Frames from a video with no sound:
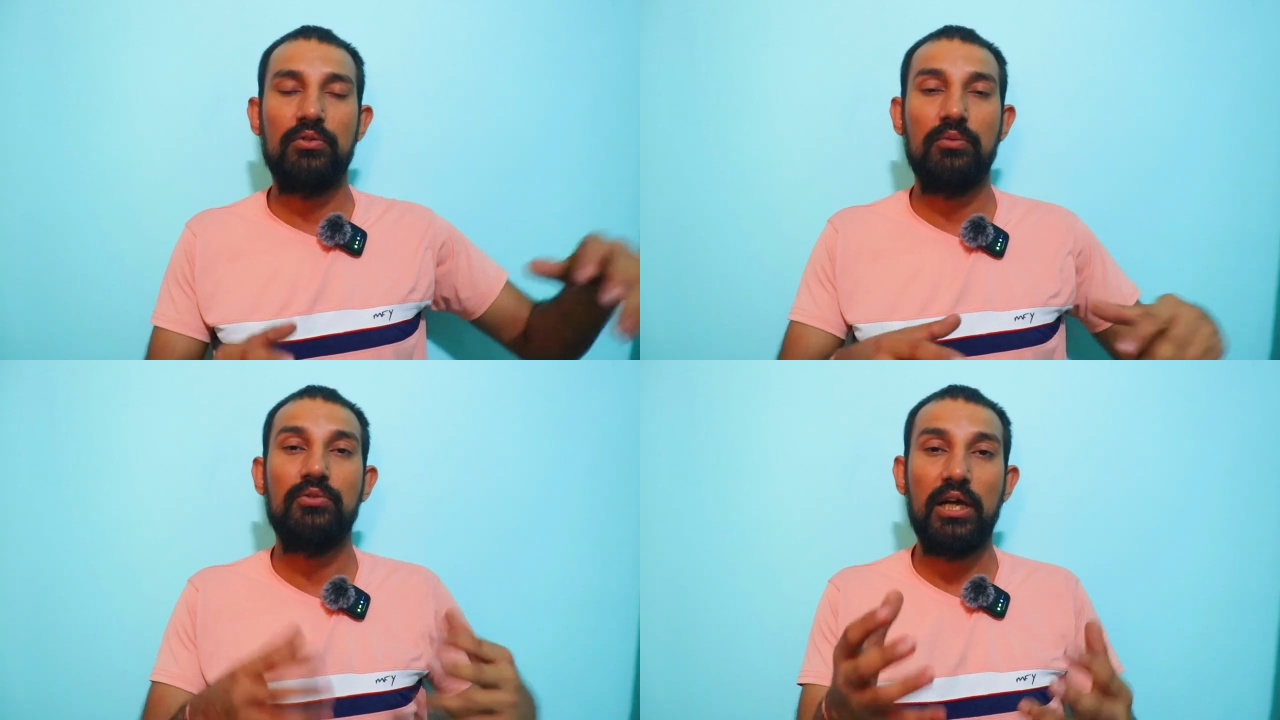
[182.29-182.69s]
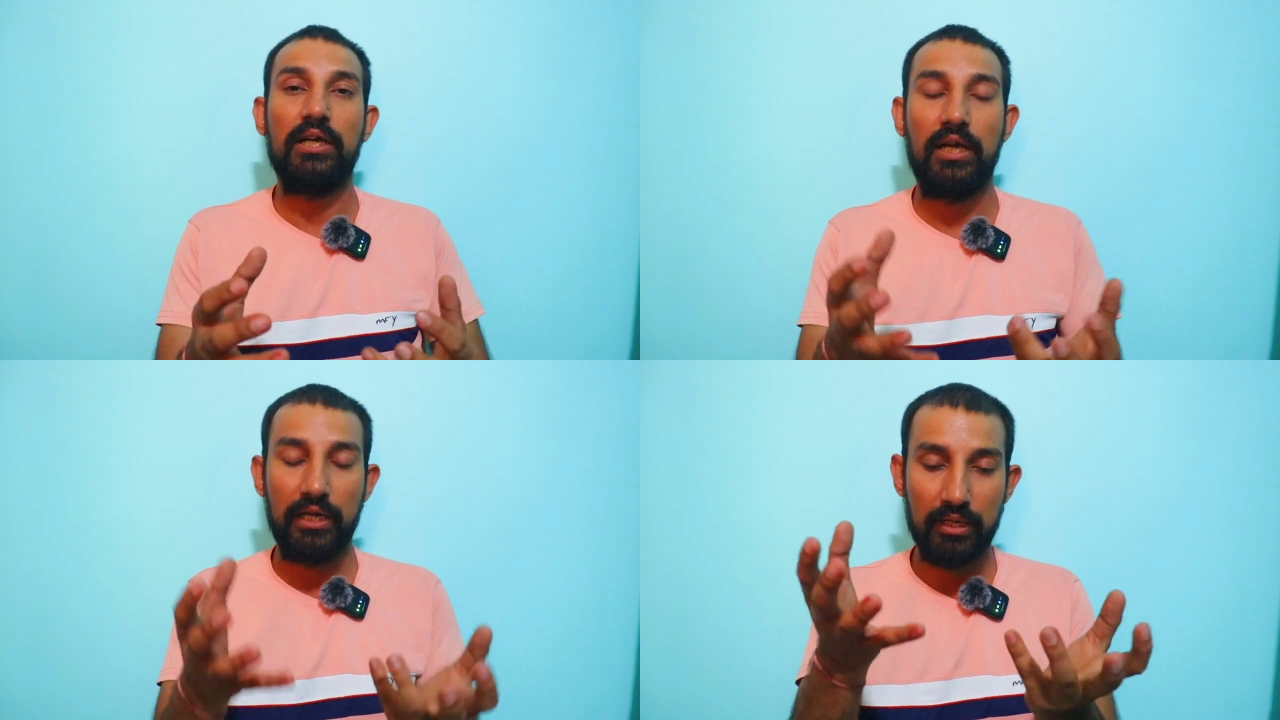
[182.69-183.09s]
मतलब जा
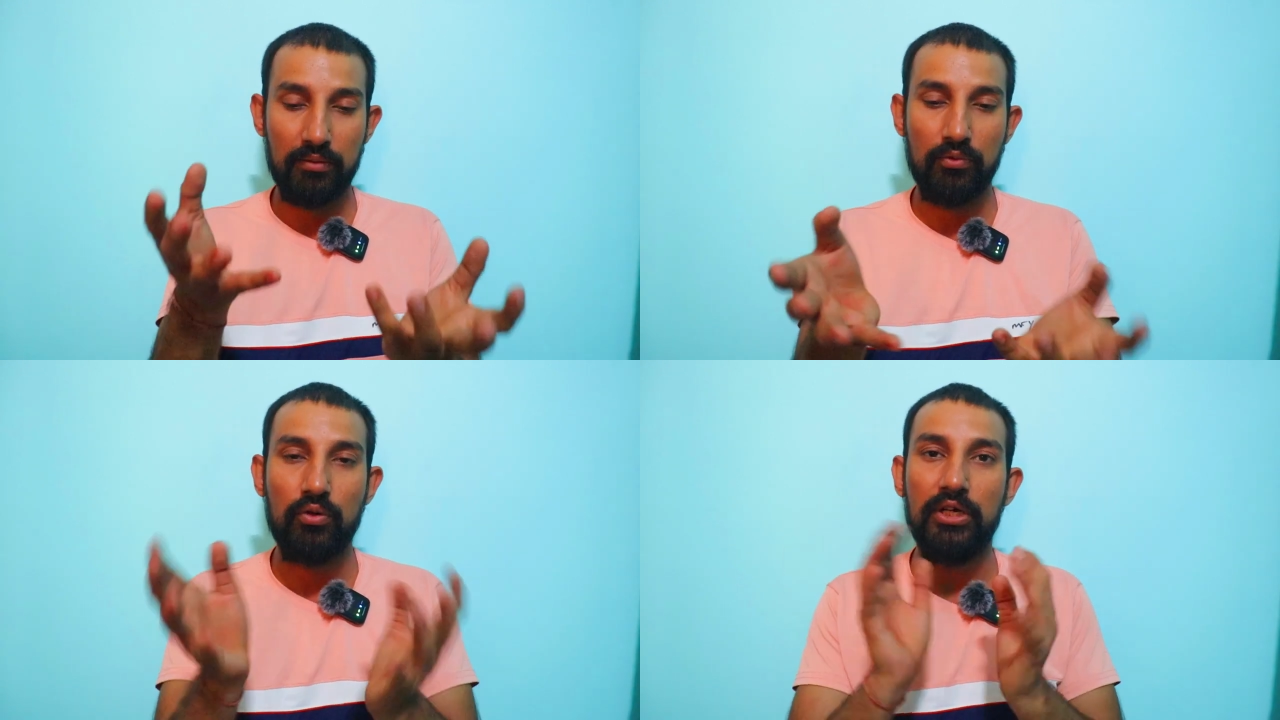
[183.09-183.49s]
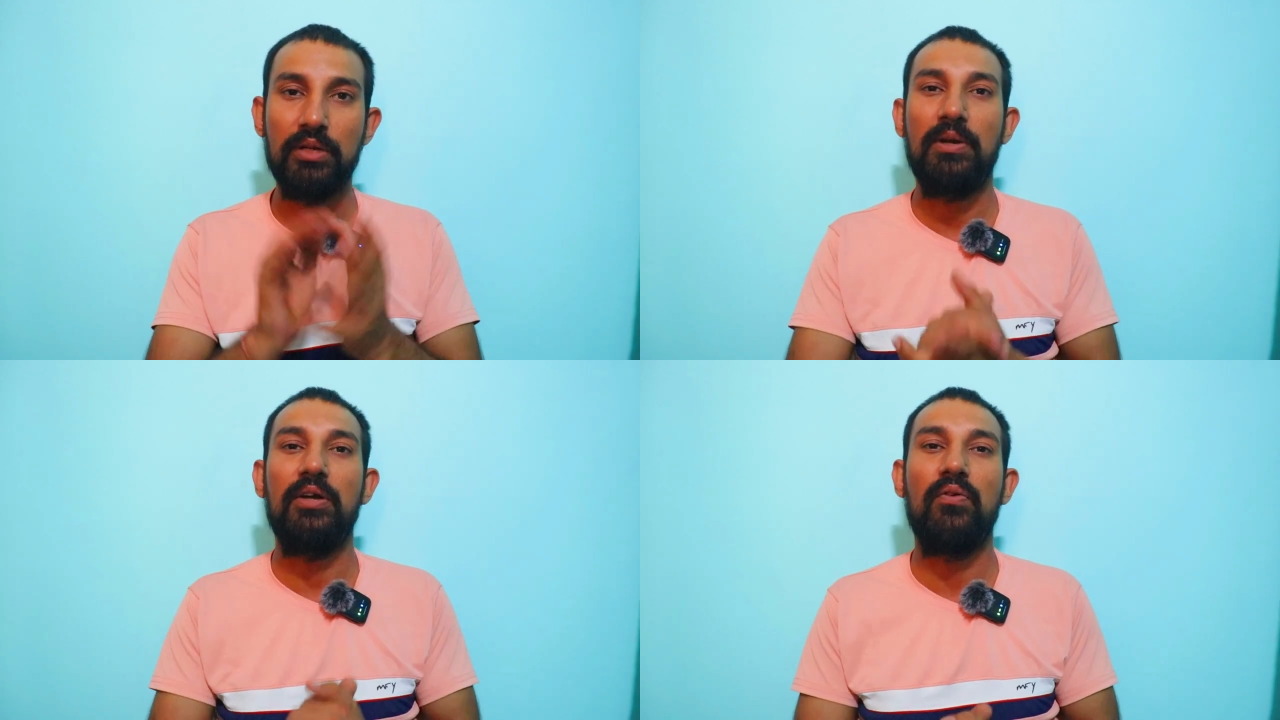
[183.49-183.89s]
आ रहे हैं ओ टी
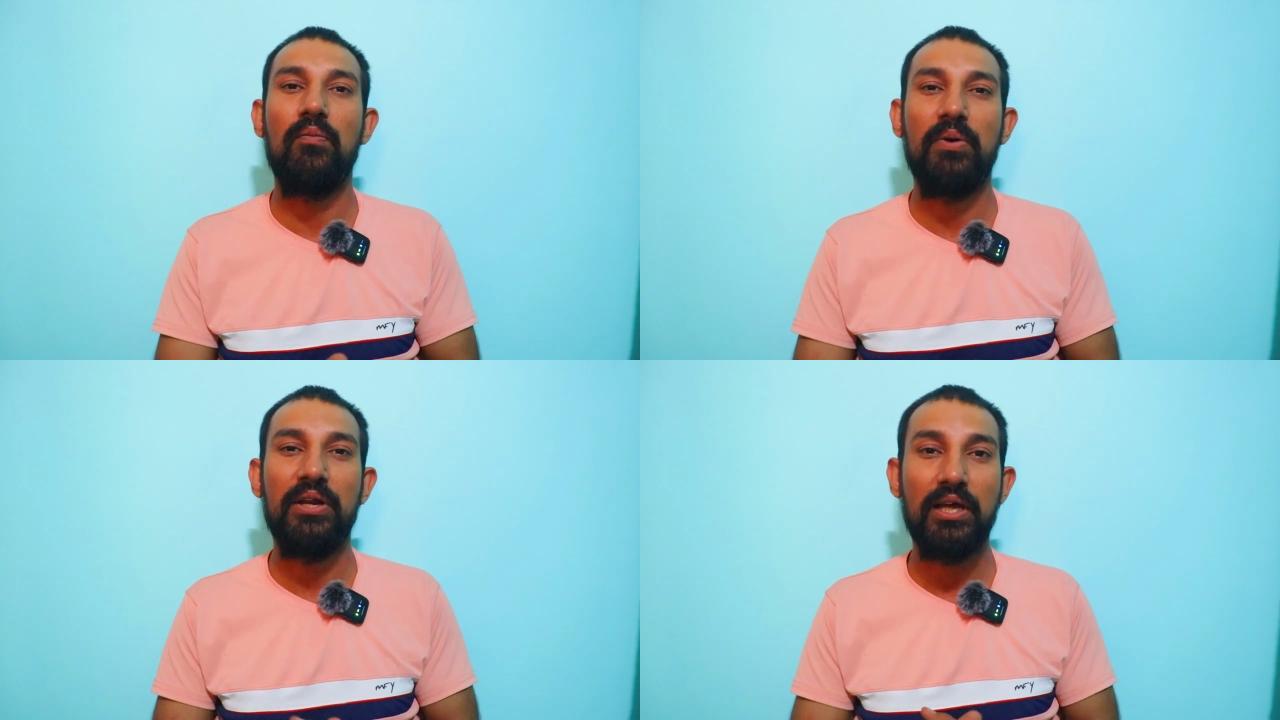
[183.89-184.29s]
प्लेटफॉर्म पर